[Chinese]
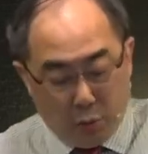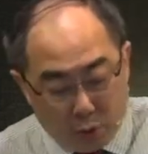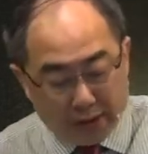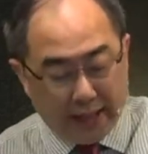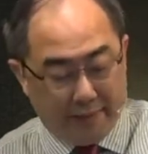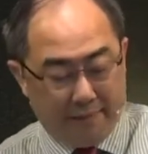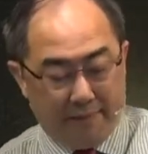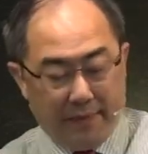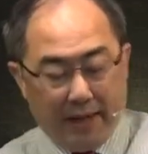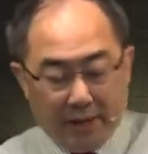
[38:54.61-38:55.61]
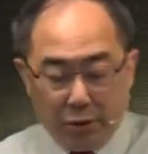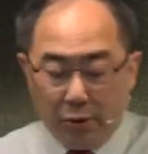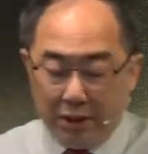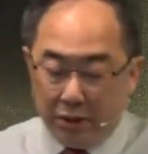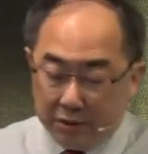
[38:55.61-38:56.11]
我想很多
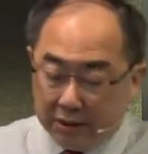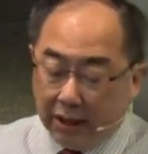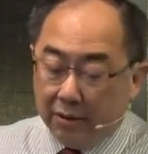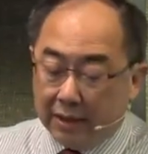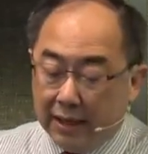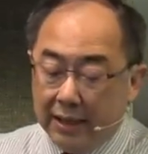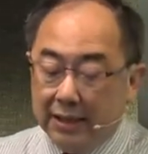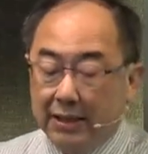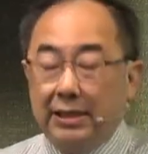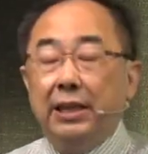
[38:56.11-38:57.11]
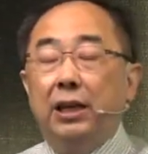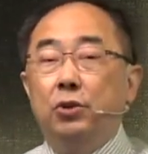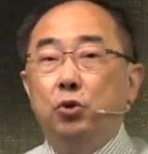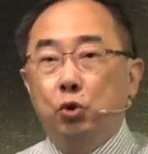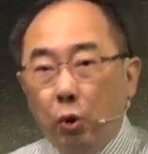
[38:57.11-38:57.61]
人都知道，可以结
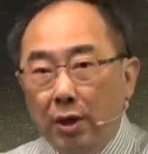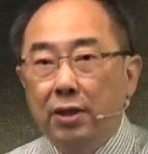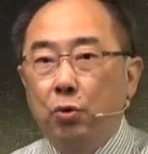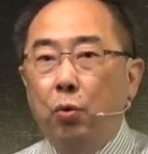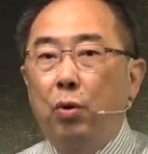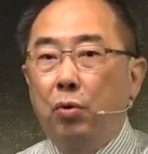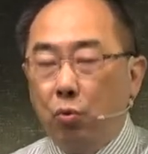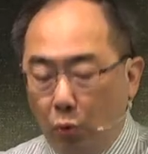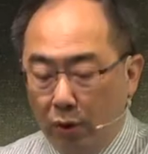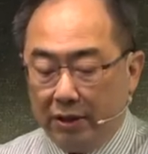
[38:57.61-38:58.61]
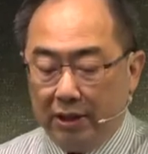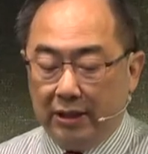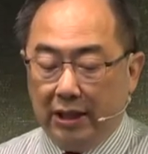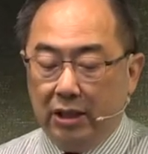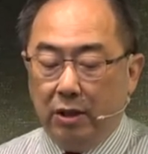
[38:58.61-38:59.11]
最多果子
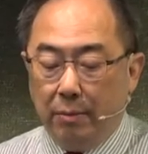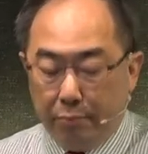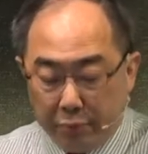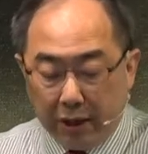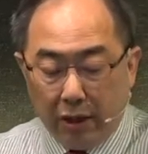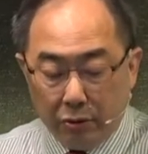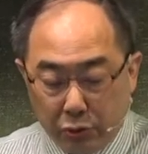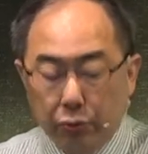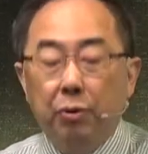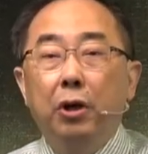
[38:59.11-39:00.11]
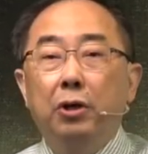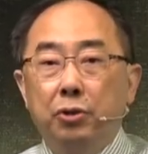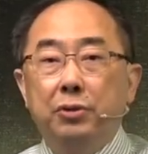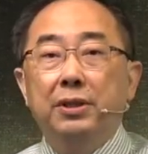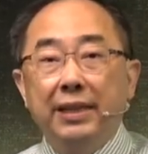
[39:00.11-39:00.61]
的葡萄树，
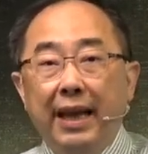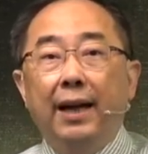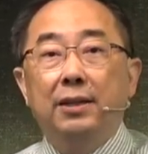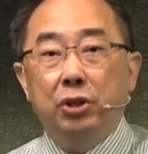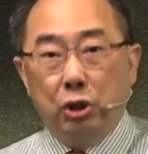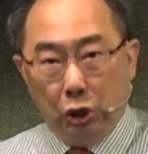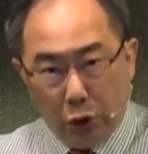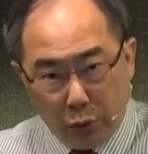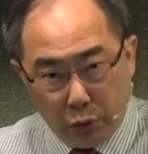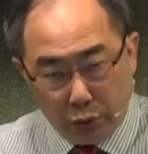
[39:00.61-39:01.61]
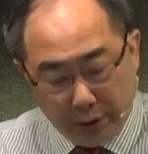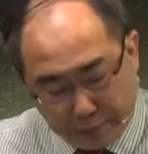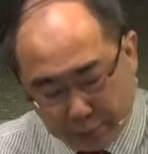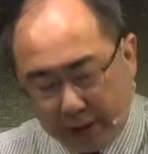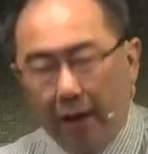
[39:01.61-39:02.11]
就是酿酒的
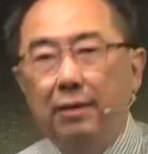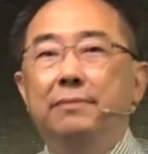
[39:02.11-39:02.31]
葡萄。